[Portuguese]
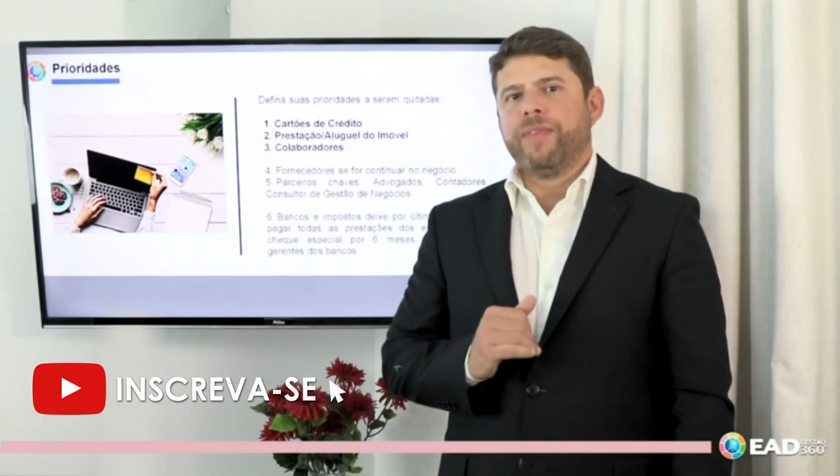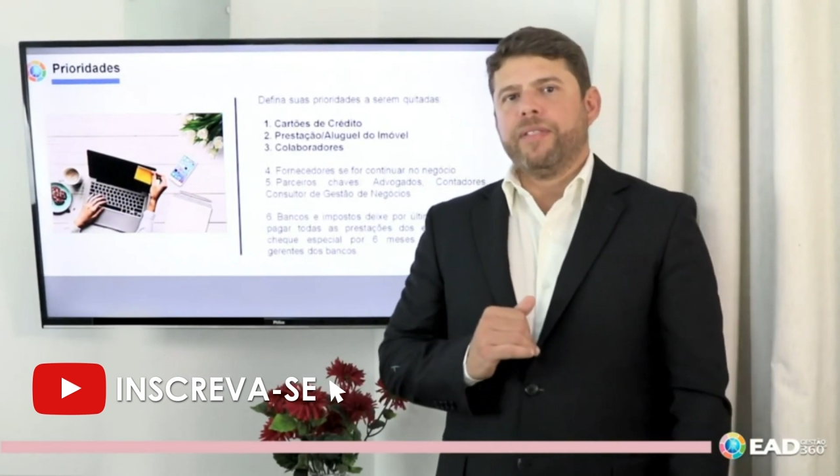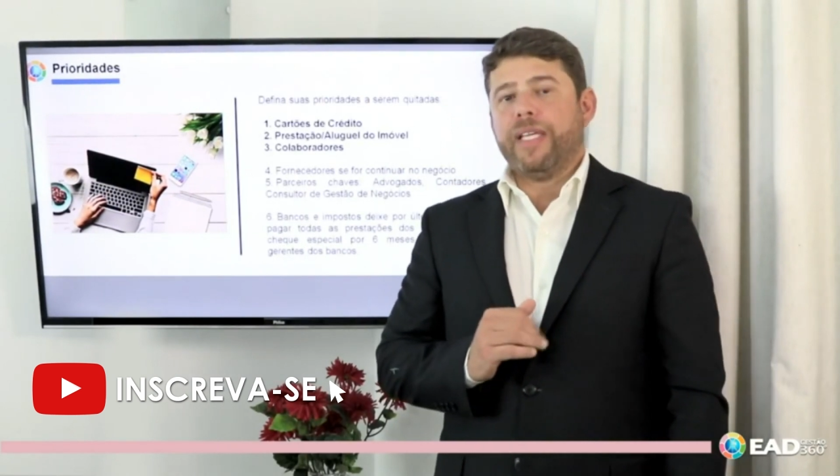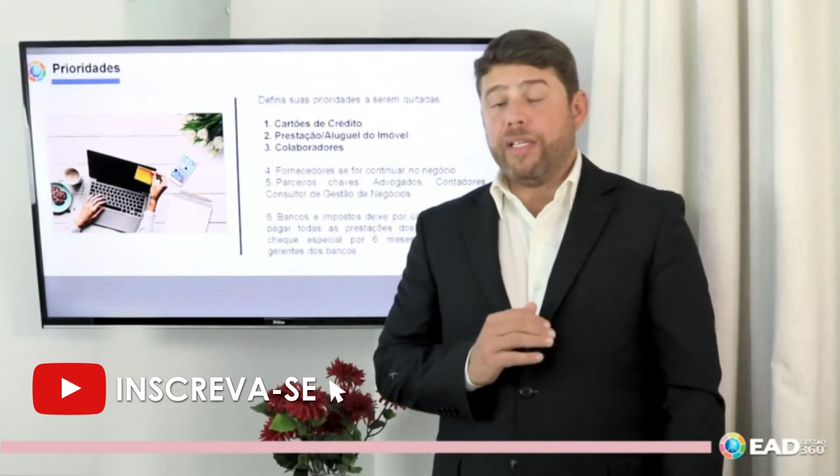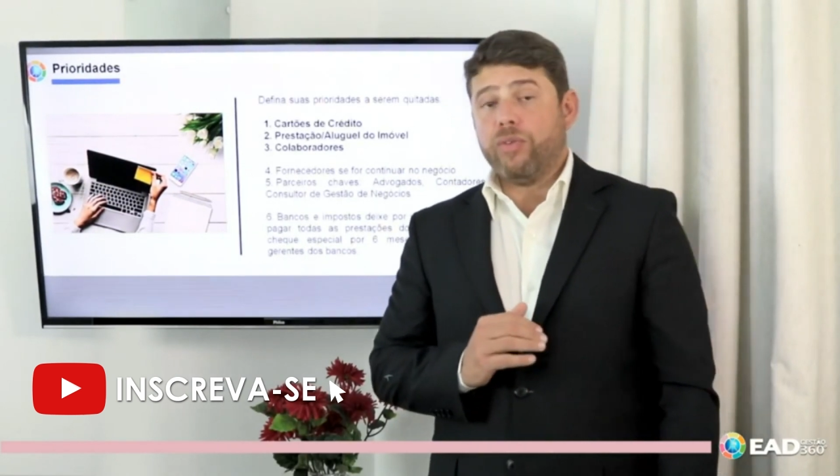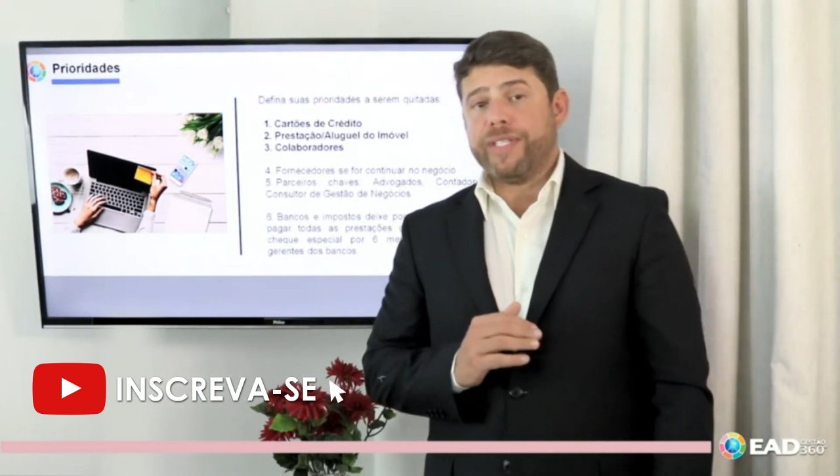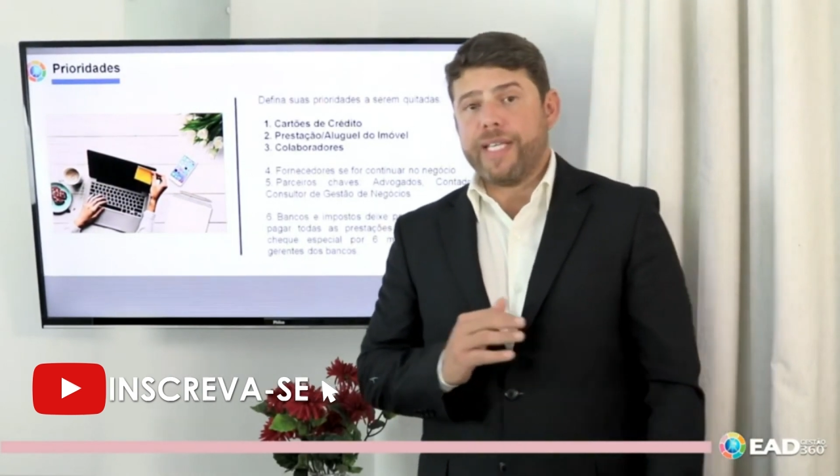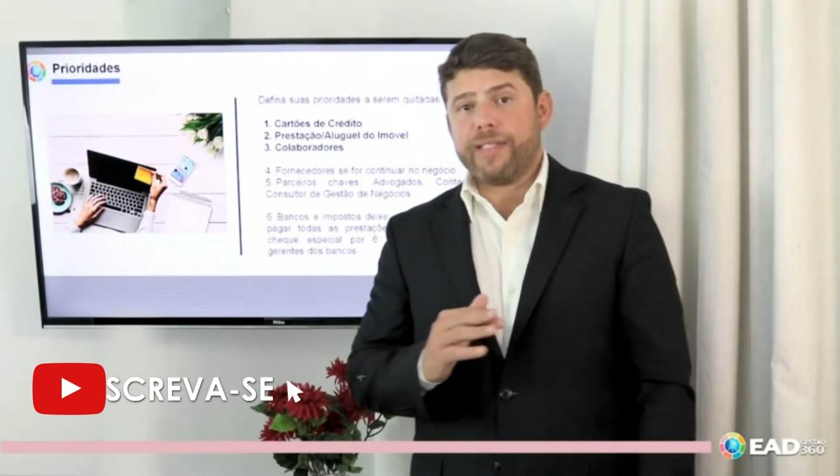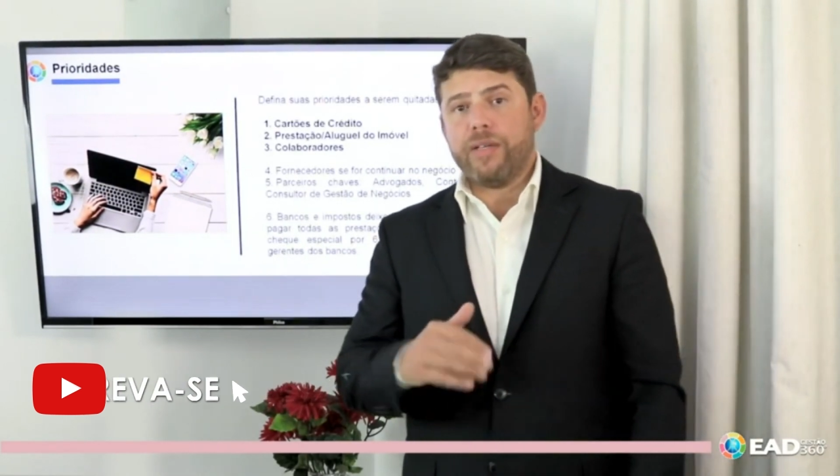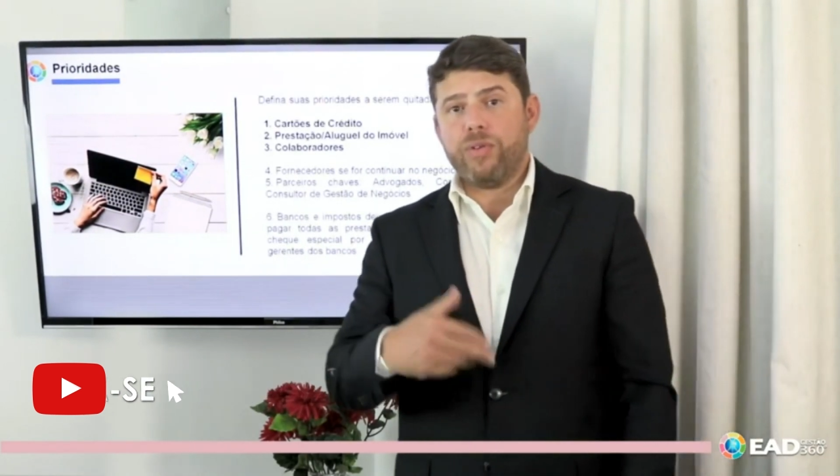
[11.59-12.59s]
Tem
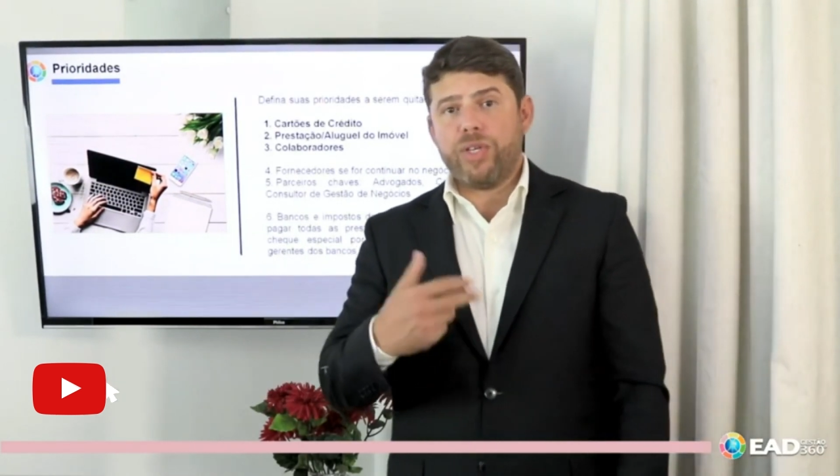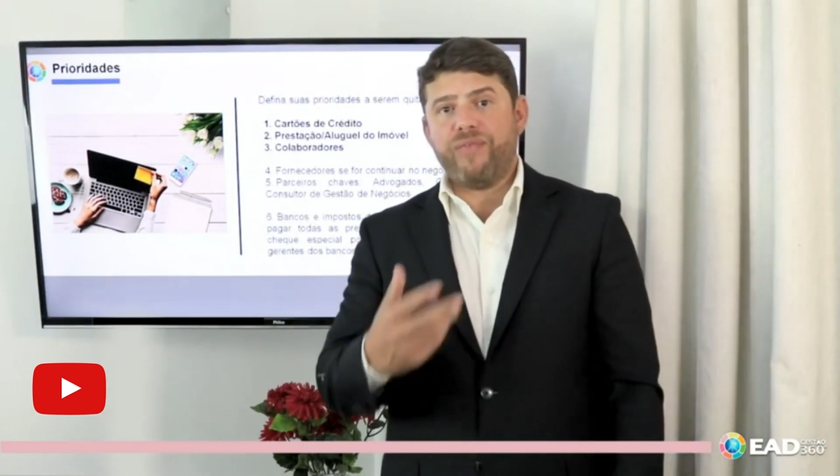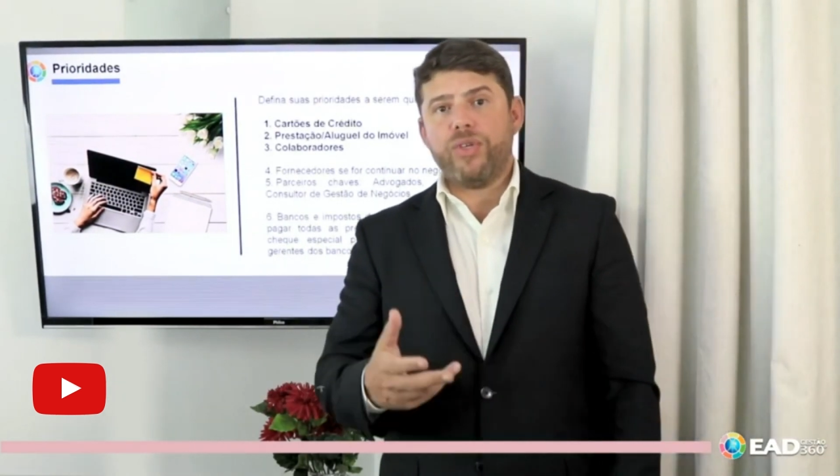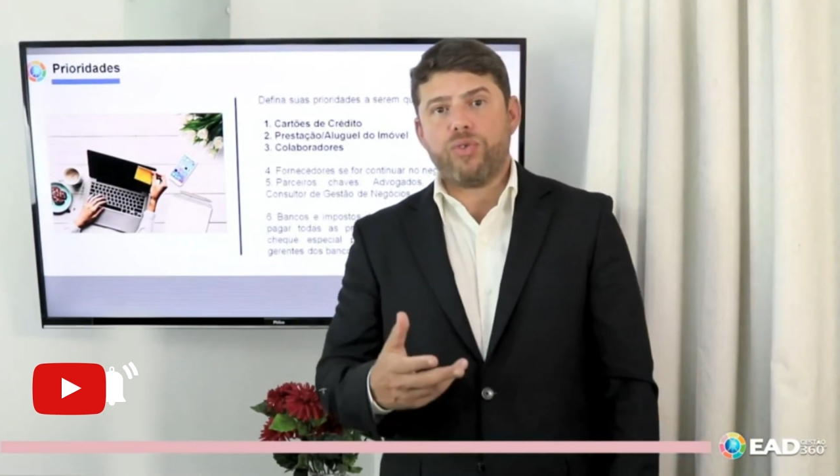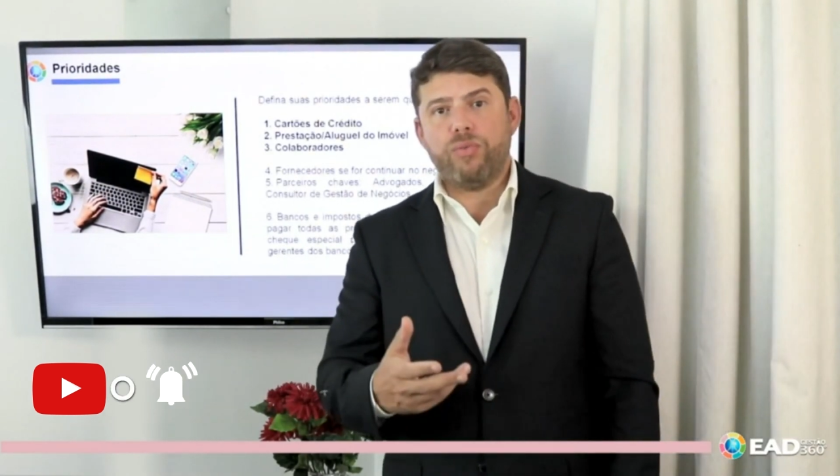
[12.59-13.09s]
negociação que eu já fiz com,